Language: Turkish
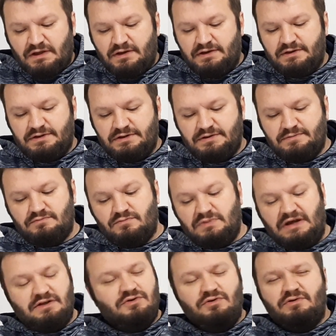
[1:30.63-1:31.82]
Ee,
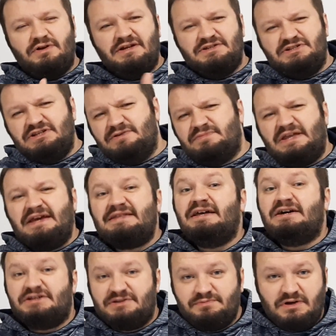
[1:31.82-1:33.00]
yani öğrenciyim tek
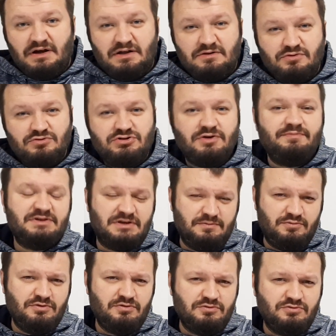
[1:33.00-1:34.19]
dersim kaldı hocam mesela
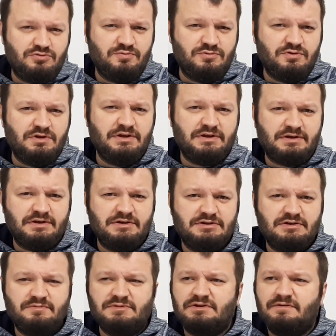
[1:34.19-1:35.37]
böyle durumda olan
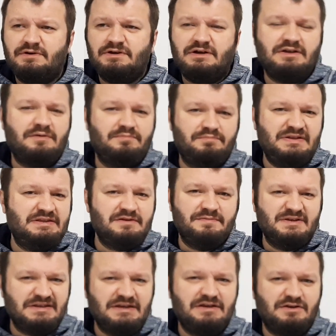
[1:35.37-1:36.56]
arkadaşlarımız da var. Adam
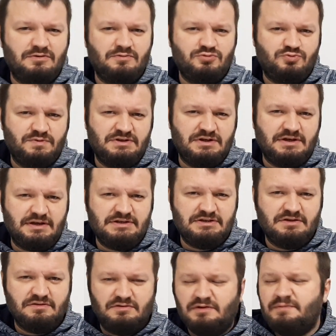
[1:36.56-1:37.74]
bitirmesi gerekiyormuş mesela
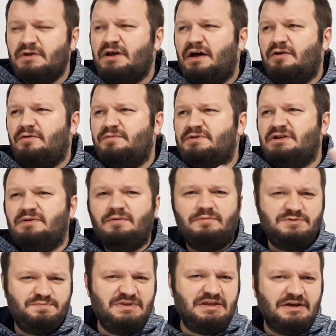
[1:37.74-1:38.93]
geçen dönem ama
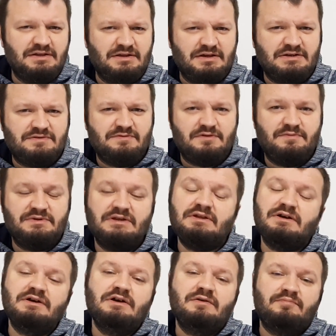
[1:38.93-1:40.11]
bitirememiş bir tane dersi var
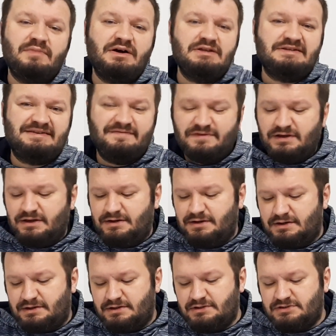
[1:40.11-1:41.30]
mesela. Maalesef değerli
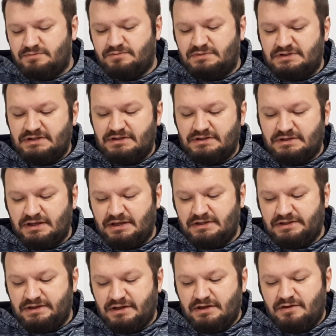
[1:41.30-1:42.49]
arkadaşım senin de
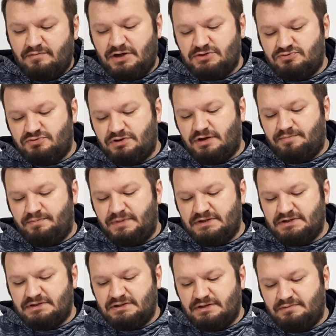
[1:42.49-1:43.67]
gene başvuru
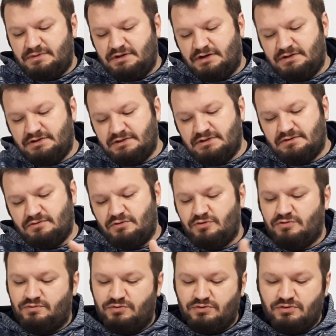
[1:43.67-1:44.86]
yapmanın imkanı
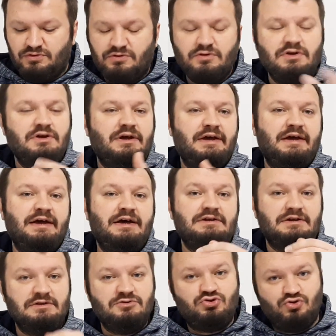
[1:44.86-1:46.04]
olmuyor. Eğer
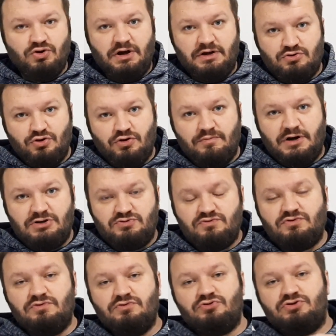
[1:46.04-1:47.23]
hani şu anda ön başvuru
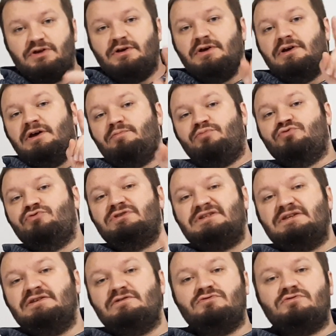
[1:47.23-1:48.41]
olursa. Ya bunun
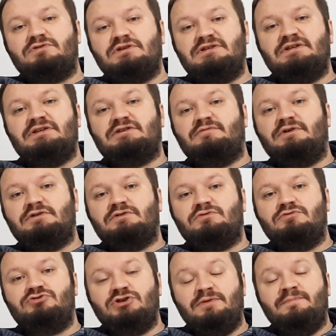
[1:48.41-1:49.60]
sınır noktası ne zamandır
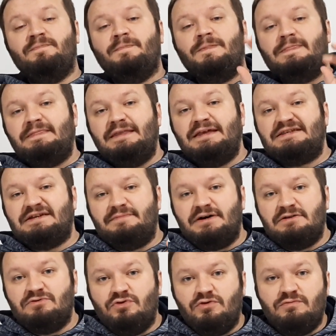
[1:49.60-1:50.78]
hocam? Ne
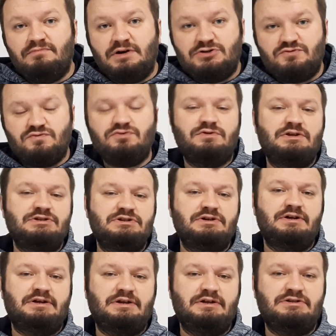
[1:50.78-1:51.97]
zaman ön başvuru olacağı
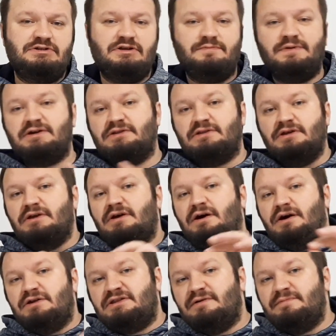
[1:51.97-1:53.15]
arkadaşlar. Bakın
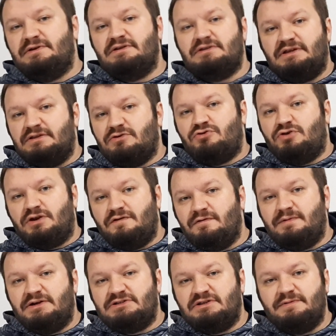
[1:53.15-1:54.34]
atamanın ya da göreve
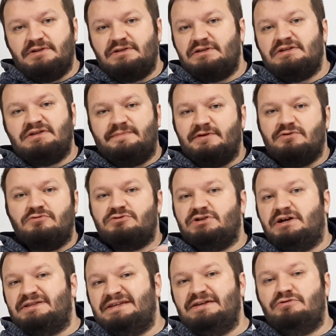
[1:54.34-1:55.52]
başlamanın ne zaman
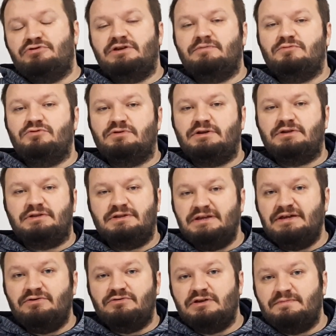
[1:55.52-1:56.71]
olacağı değil önemli olan.
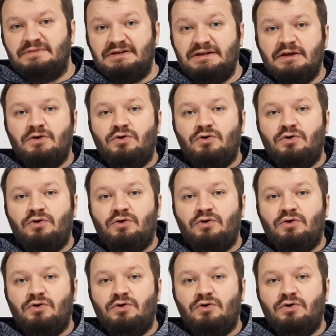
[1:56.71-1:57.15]
Ne önemli?